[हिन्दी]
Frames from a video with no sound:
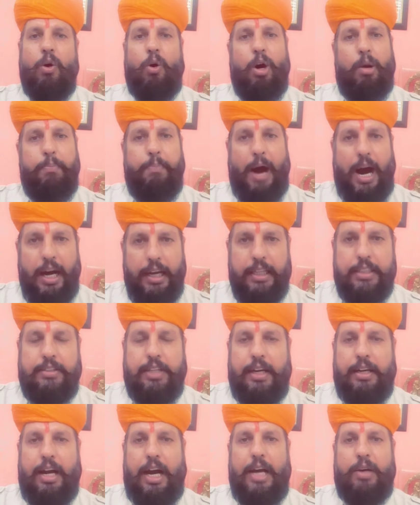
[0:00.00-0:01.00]
और भारत
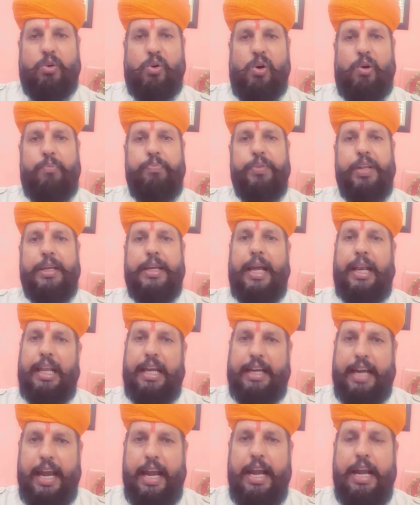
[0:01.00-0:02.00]
सरकार को यह
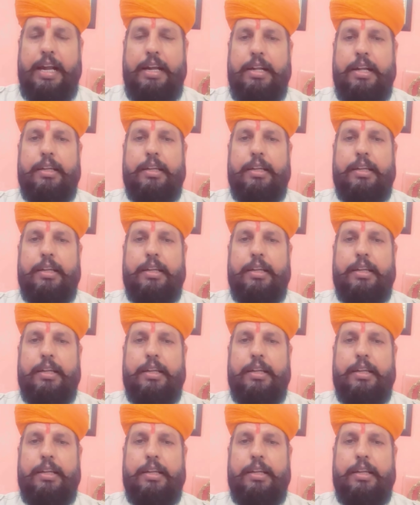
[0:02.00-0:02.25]
लिखे